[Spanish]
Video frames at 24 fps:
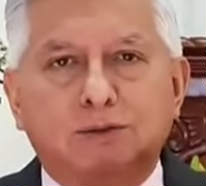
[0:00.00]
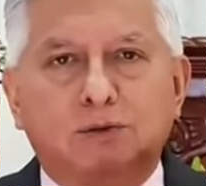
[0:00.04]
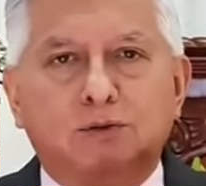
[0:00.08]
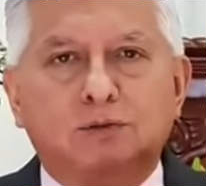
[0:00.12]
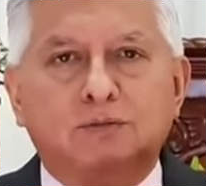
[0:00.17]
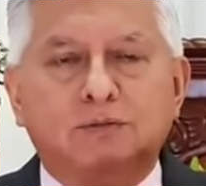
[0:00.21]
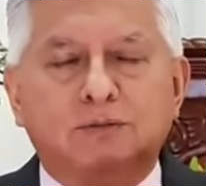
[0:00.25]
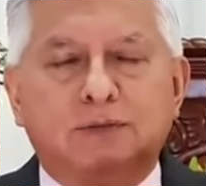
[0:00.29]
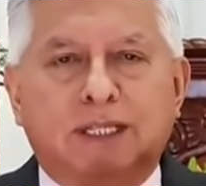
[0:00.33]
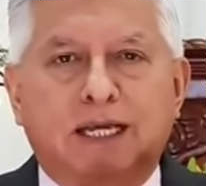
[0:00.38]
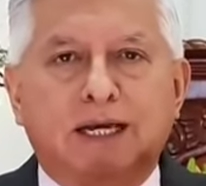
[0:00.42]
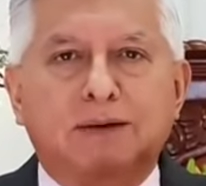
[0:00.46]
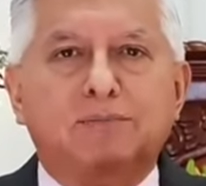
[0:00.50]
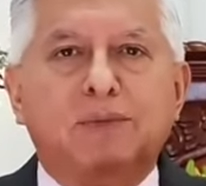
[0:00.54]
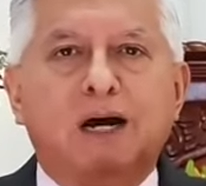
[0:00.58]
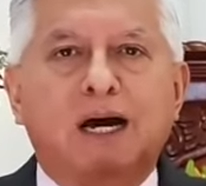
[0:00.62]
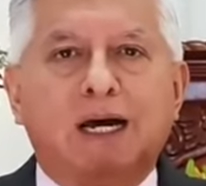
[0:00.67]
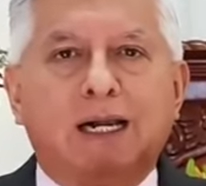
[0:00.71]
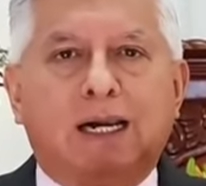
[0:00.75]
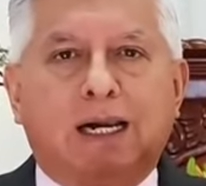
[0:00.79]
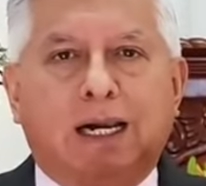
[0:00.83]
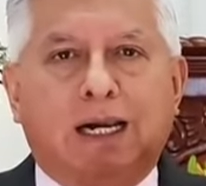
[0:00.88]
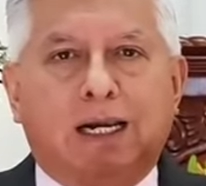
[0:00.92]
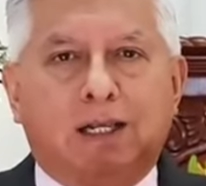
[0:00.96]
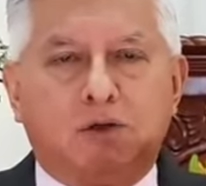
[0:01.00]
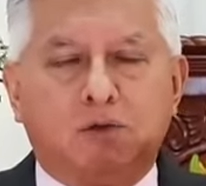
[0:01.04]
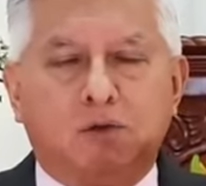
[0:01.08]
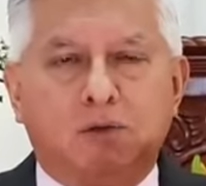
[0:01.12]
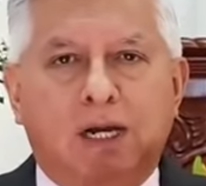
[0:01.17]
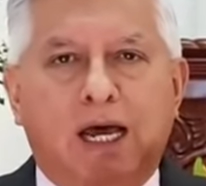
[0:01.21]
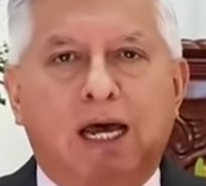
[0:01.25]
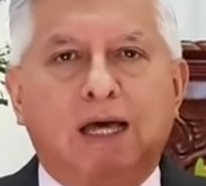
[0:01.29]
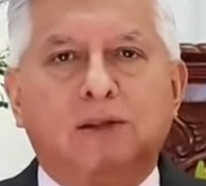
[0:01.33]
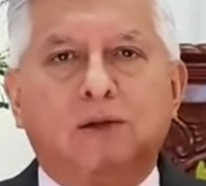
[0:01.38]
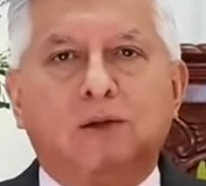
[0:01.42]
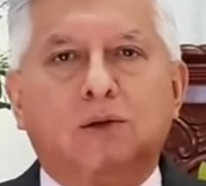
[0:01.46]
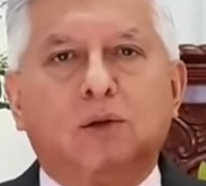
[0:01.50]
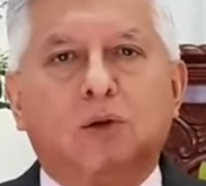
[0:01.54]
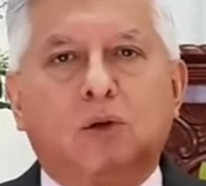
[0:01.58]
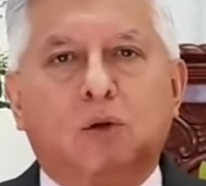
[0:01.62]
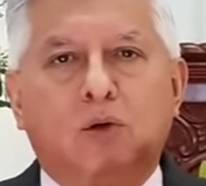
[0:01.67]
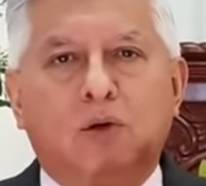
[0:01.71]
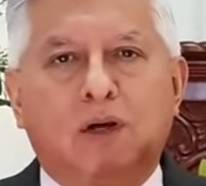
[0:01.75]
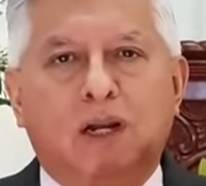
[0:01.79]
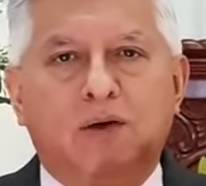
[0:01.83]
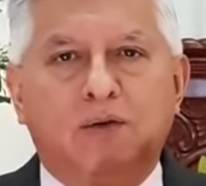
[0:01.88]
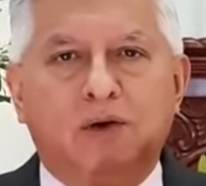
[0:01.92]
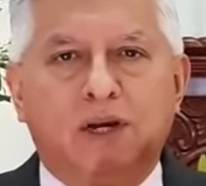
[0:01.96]
un tema relacionado
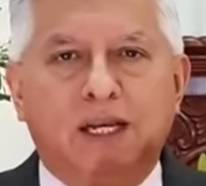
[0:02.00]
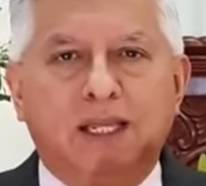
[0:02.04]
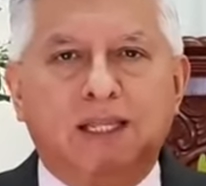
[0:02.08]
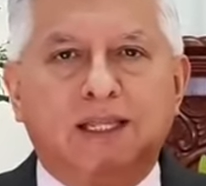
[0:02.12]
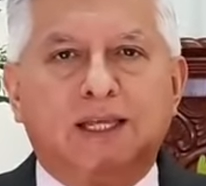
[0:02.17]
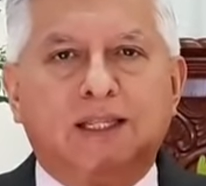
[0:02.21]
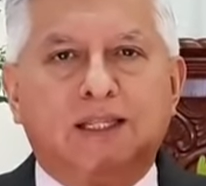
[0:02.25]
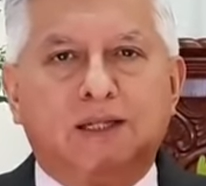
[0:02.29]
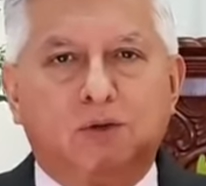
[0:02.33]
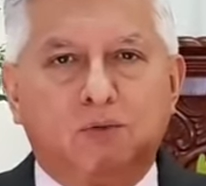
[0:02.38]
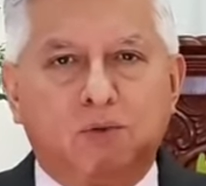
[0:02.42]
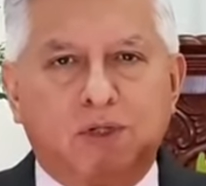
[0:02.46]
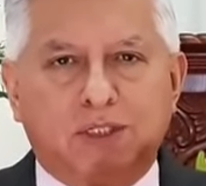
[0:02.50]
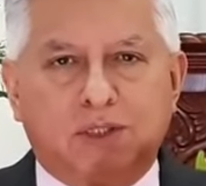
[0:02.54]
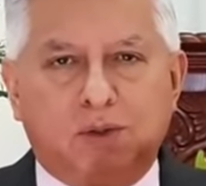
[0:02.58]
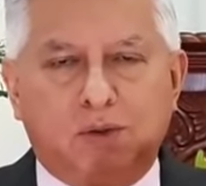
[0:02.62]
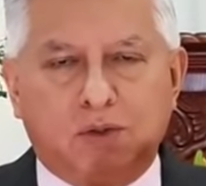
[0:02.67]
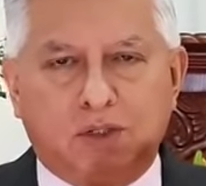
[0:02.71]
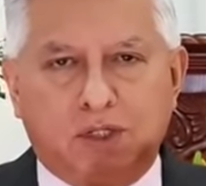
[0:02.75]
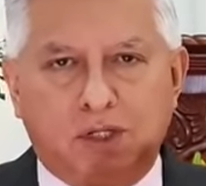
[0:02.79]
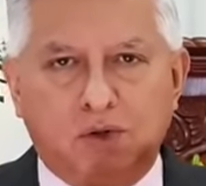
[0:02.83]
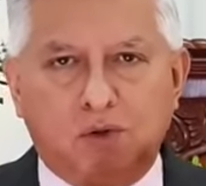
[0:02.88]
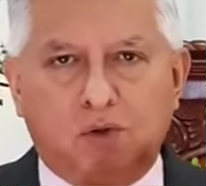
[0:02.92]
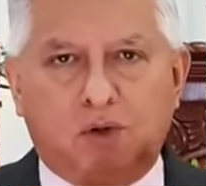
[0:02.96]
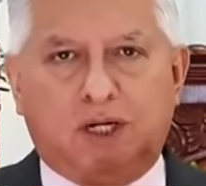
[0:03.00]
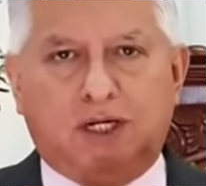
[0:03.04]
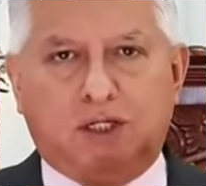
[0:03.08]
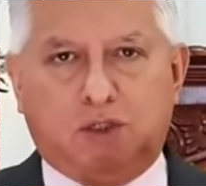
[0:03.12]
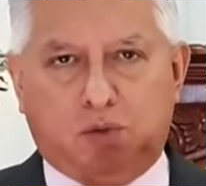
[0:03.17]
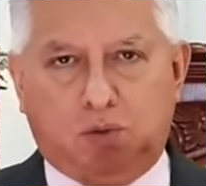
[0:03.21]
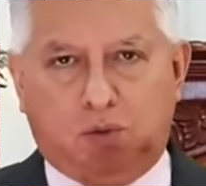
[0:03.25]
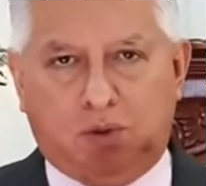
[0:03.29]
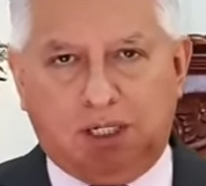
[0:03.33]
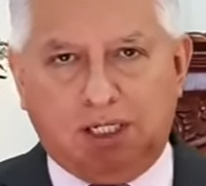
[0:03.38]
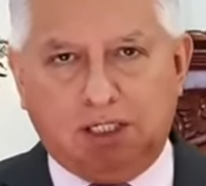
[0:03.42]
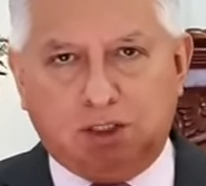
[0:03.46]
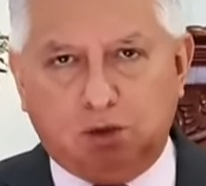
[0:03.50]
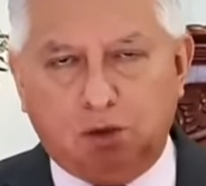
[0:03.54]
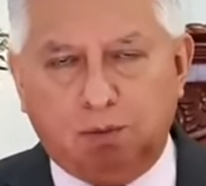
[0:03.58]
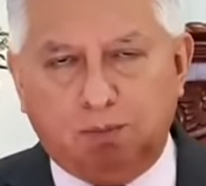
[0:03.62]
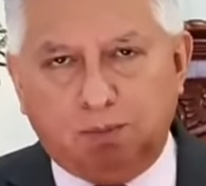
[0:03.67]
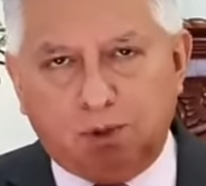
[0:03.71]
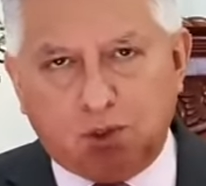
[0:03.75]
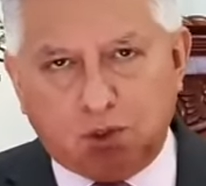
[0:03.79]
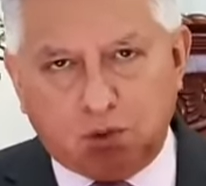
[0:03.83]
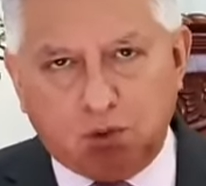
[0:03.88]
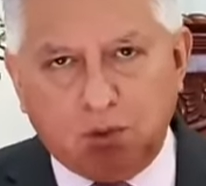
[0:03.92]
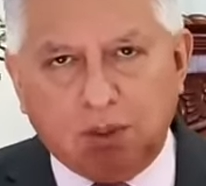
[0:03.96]
con la venida de nuestro Señor Jesucristo
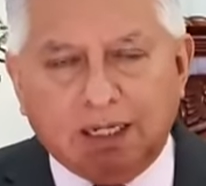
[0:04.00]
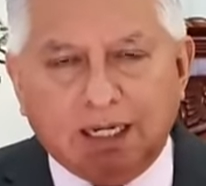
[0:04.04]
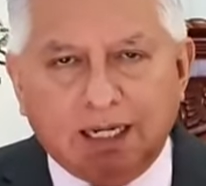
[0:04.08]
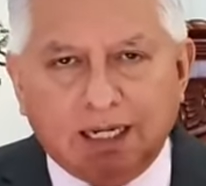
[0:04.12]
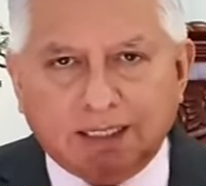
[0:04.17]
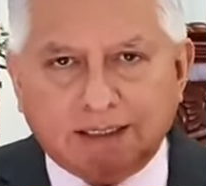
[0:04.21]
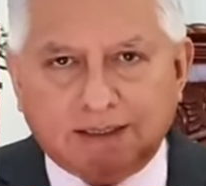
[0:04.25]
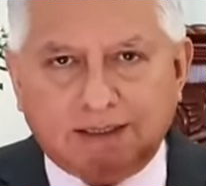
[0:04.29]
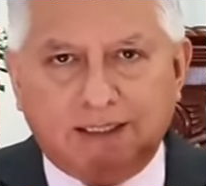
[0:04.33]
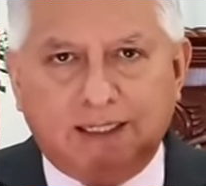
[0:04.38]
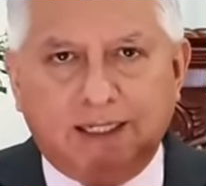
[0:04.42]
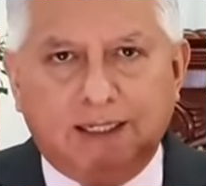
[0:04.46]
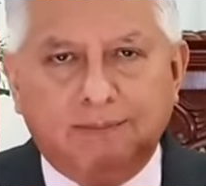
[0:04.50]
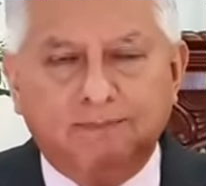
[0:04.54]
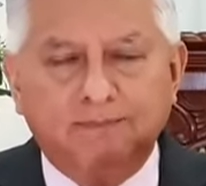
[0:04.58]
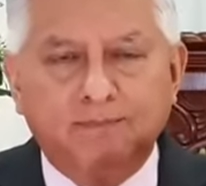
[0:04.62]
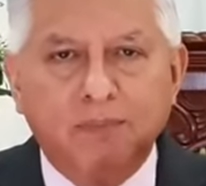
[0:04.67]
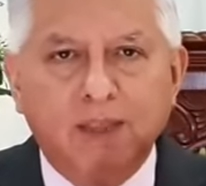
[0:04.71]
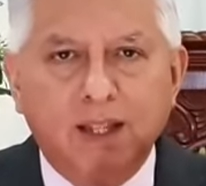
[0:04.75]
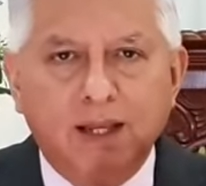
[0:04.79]
por su iglesia